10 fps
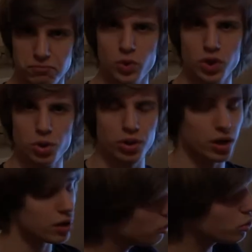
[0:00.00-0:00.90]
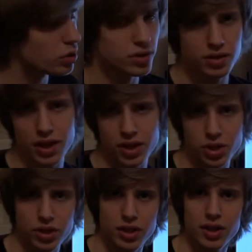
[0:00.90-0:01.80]
ничего так. Ну, то есть,
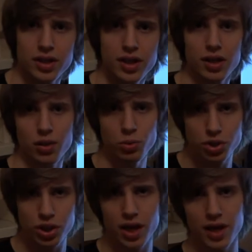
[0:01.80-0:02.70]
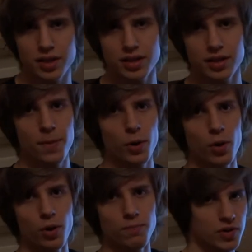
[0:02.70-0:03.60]
конечно, книга лучше гораздо,
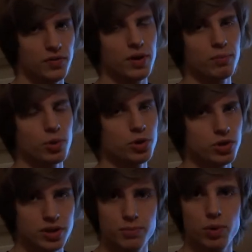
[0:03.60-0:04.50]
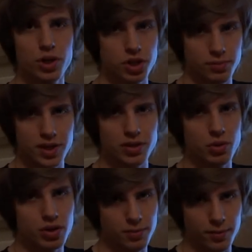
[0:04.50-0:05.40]
но и фильм получился более чем
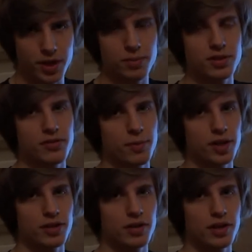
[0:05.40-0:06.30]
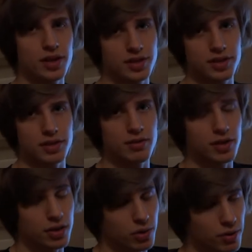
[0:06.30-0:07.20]
достойный по меркам современного российского
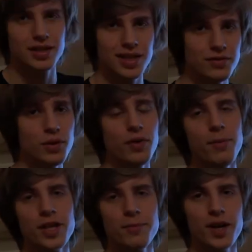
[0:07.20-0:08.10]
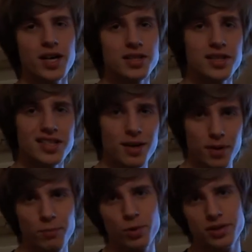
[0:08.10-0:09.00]
кино. За все время это пока что
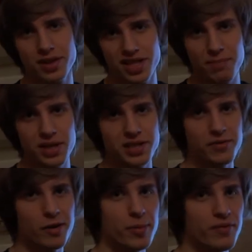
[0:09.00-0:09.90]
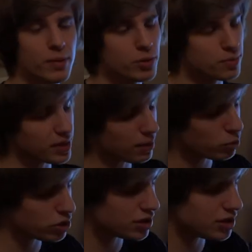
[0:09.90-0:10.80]
самый поздно записываемый выпуск,
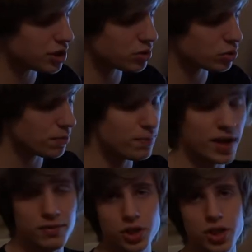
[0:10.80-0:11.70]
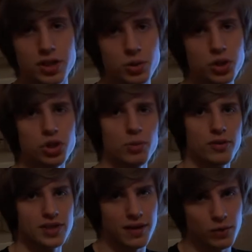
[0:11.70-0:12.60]
потому что сейчас уже первый час ночи, но
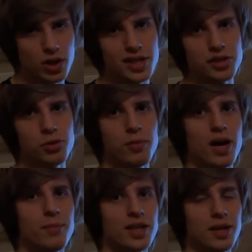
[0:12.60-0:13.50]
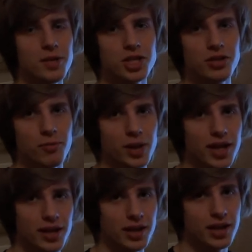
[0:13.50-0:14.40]
мы все равно не отступаем от намеченного
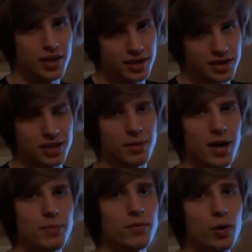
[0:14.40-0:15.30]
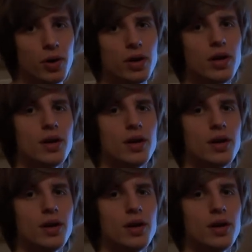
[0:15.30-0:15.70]
плана, снимаем его